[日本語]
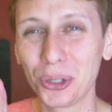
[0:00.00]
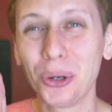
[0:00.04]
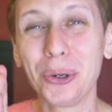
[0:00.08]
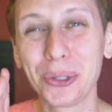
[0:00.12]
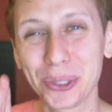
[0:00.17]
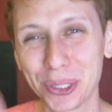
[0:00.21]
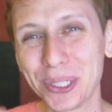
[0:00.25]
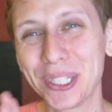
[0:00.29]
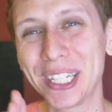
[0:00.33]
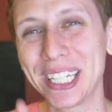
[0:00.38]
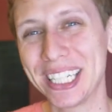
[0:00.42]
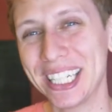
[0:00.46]
遠
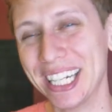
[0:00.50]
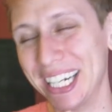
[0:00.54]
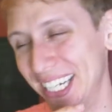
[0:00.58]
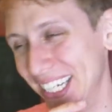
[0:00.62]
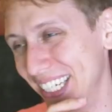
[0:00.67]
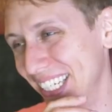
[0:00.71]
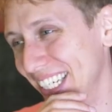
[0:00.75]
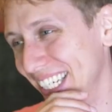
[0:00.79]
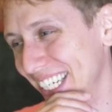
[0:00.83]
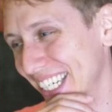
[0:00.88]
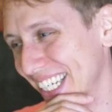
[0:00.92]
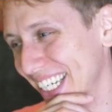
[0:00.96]
すぎ
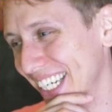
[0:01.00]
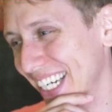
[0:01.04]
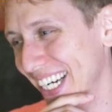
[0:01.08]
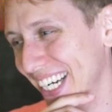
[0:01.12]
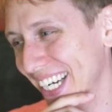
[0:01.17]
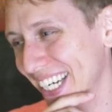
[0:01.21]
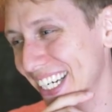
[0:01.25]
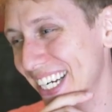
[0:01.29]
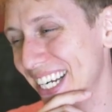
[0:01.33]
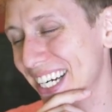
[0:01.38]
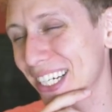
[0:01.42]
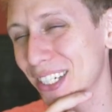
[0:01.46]
た
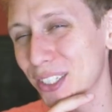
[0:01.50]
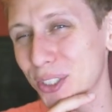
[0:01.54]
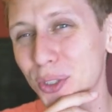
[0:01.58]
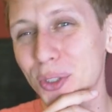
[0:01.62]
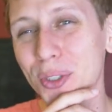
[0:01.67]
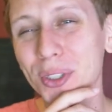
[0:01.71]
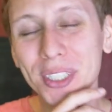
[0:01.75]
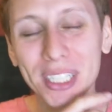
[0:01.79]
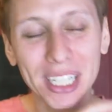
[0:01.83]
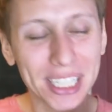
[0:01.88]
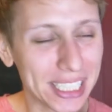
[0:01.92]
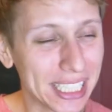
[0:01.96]
なんか
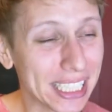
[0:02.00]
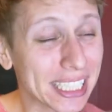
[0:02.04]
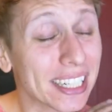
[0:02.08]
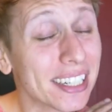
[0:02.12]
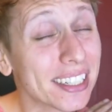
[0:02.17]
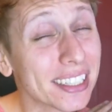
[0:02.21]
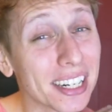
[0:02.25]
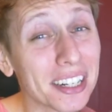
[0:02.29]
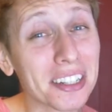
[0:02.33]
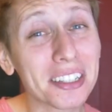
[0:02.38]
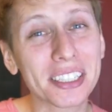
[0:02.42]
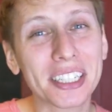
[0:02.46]
そんな時
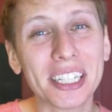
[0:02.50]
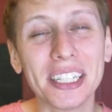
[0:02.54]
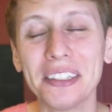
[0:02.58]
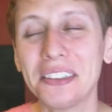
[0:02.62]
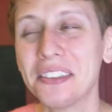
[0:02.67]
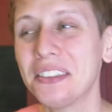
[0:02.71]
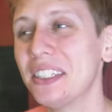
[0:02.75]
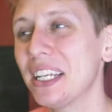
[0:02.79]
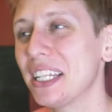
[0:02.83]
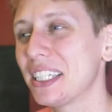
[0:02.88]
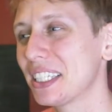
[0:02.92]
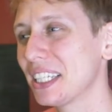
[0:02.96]
間かけてい
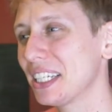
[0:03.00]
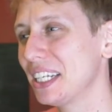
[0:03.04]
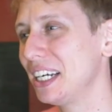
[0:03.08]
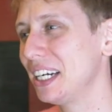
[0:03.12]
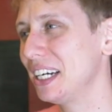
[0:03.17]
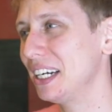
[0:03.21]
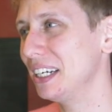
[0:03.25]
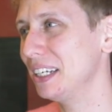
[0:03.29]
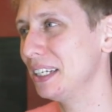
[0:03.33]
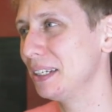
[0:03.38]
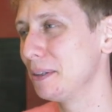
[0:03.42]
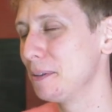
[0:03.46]
くんだった
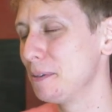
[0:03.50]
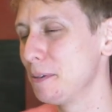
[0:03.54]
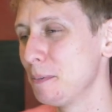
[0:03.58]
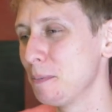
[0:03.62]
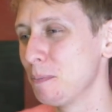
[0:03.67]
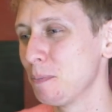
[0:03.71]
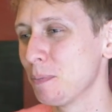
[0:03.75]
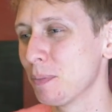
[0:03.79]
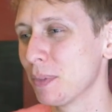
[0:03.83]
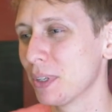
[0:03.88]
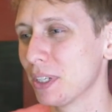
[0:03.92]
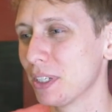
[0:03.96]
ら
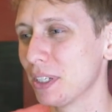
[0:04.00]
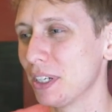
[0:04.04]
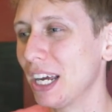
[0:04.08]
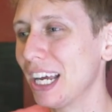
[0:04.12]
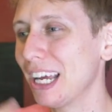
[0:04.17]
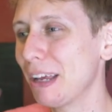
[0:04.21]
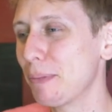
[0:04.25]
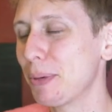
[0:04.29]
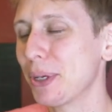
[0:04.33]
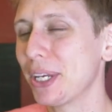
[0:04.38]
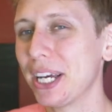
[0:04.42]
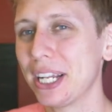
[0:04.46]

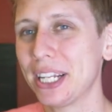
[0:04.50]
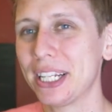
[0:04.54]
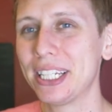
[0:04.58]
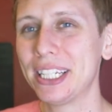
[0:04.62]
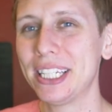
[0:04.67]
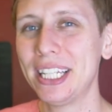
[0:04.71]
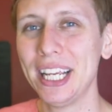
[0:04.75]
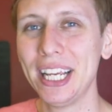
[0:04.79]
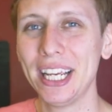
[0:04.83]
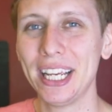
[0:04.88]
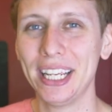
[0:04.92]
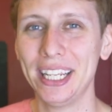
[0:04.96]
ライブやっ
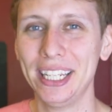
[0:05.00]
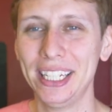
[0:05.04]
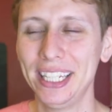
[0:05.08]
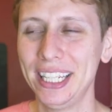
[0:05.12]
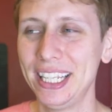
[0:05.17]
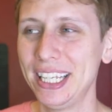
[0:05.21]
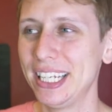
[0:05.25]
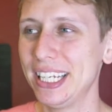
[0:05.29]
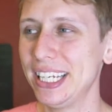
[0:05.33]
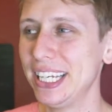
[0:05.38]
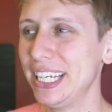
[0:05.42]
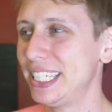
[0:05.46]
て
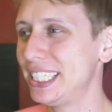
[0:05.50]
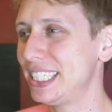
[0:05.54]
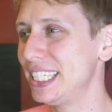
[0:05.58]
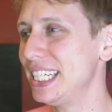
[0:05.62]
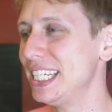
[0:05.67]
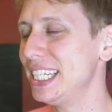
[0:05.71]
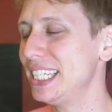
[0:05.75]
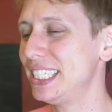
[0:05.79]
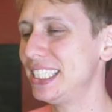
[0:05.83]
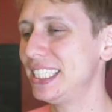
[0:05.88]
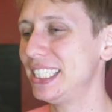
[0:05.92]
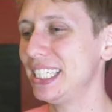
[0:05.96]
1
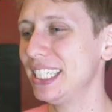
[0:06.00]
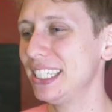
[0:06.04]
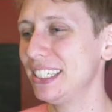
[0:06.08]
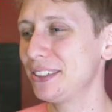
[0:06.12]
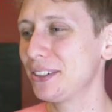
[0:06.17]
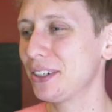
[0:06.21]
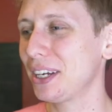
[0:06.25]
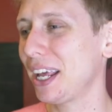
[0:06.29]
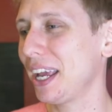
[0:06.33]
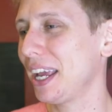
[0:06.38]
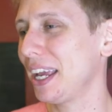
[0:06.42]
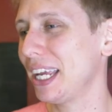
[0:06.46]
日
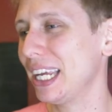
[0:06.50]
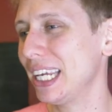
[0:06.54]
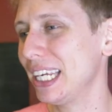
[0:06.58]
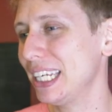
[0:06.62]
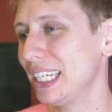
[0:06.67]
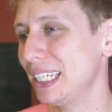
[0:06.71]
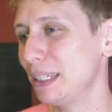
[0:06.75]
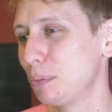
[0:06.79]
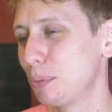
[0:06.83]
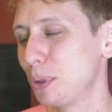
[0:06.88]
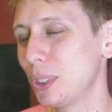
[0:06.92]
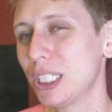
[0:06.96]
ぐら
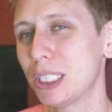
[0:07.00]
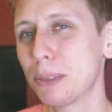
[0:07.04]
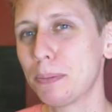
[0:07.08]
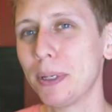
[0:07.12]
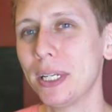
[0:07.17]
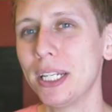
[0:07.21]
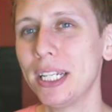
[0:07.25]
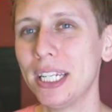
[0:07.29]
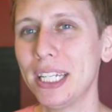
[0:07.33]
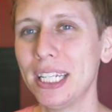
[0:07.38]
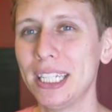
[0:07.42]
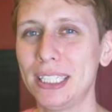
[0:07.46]
い
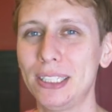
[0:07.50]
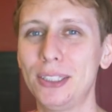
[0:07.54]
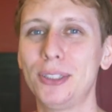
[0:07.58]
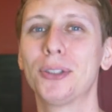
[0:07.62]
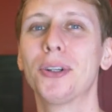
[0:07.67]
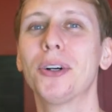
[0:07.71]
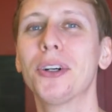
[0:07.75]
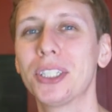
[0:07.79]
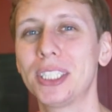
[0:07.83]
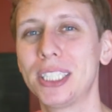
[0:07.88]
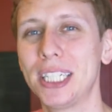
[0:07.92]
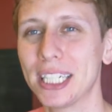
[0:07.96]
ブリスベンで過
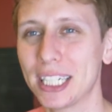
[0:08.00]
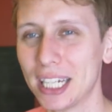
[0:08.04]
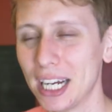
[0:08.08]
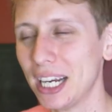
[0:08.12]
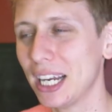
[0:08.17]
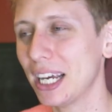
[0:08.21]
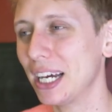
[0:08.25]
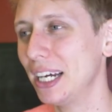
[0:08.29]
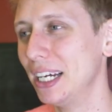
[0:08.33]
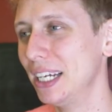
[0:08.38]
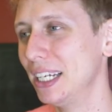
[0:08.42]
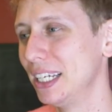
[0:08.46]
ごしてか
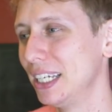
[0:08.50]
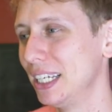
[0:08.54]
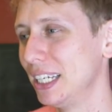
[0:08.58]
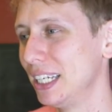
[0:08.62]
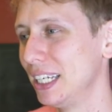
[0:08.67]
ら